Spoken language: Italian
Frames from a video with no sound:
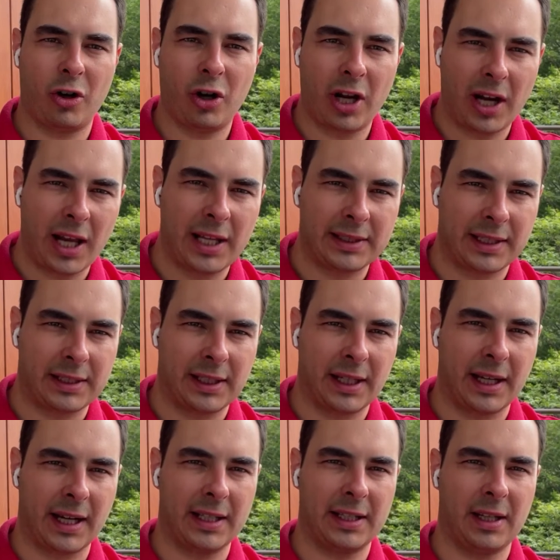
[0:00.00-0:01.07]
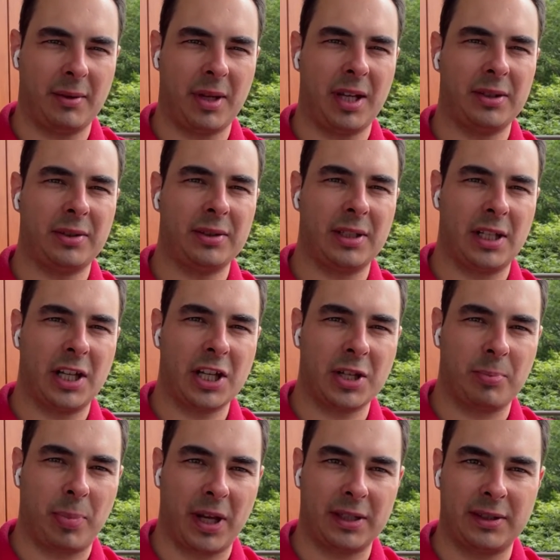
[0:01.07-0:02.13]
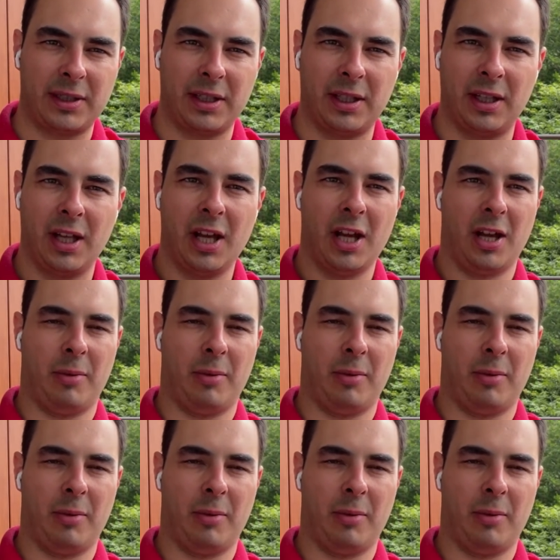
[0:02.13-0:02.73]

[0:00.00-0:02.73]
con la lente di ingrandimento degli aspetti